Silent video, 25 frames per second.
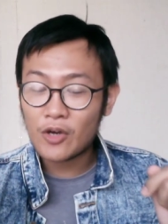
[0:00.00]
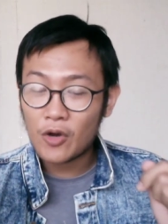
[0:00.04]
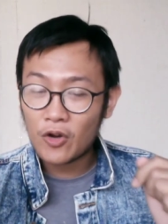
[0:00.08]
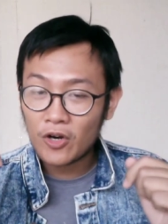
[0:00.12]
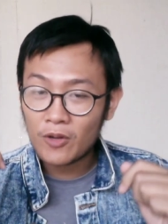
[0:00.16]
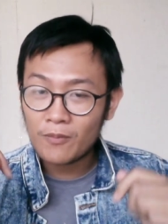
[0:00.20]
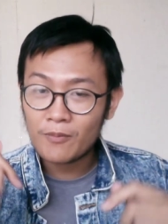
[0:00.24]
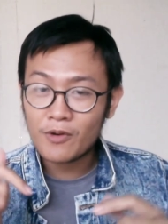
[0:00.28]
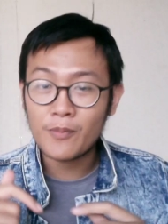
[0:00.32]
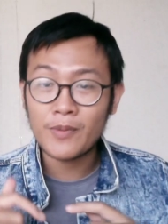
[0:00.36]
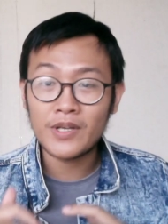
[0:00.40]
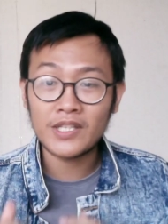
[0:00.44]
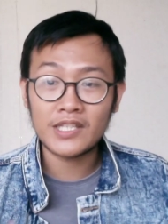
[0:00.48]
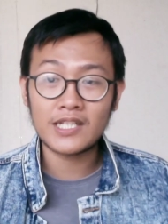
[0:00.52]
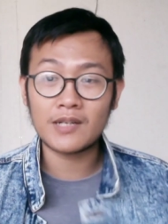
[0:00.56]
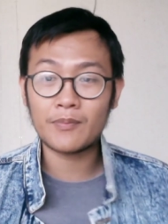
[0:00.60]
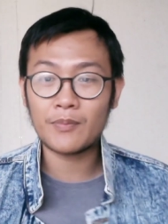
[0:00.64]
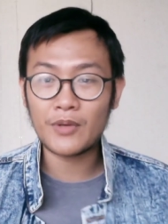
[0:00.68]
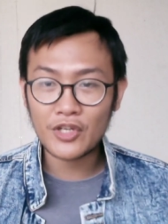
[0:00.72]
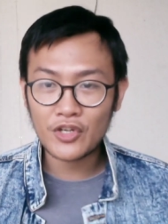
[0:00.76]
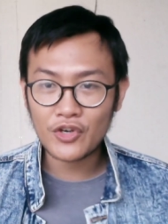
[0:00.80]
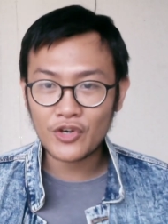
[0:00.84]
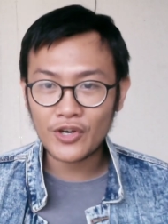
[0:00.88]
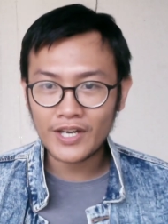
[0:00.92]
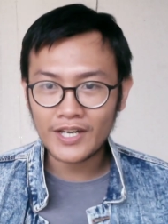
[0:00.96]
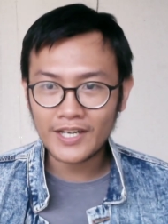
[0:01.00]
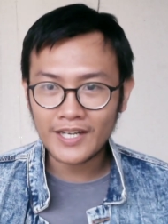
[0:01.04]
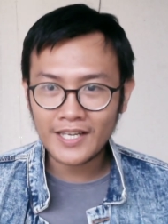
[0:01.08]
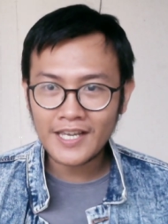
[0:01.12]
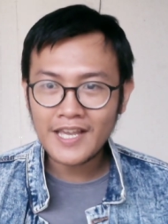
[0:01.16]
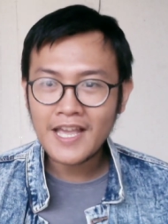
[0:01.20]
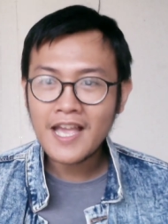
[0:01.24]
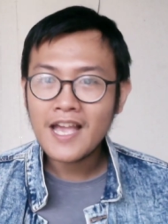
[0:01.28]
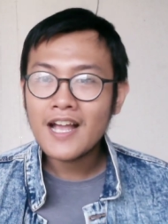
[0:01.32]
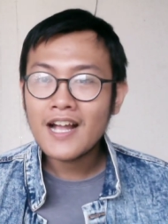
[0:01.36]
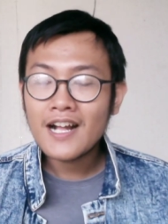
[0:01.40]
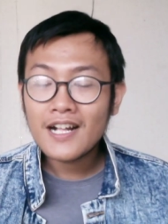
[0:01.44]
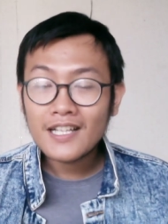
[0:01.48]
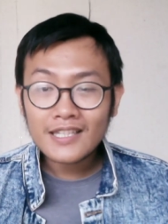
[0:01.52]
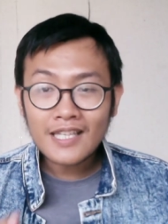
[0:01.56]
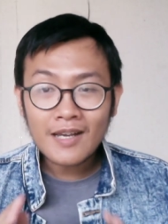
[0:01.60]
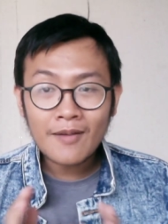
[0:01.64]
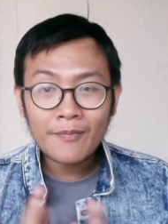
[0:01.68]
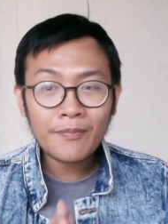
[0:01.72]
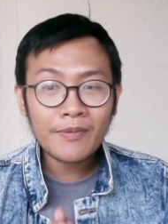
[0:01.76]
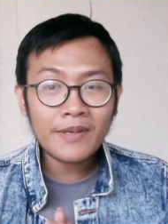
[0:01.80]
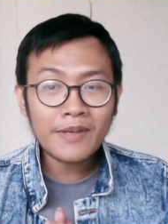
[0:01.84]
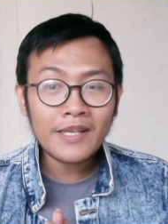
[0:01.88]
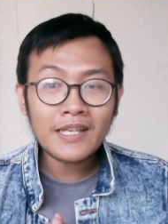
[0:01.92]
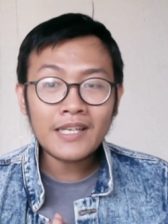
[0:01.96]
kolom komentar video ini
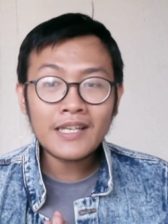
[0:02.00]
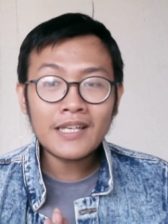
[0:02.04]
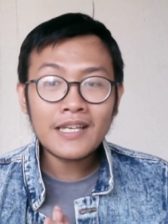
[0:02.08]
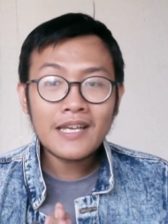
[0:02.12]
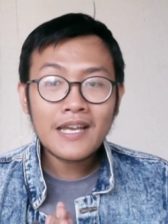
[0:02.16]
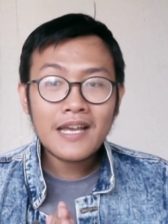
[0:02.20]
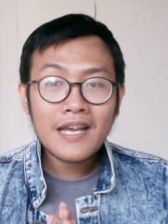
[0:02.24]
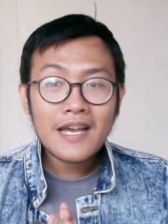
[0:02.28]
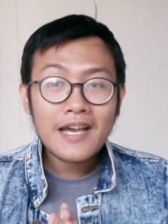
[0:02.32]
tapi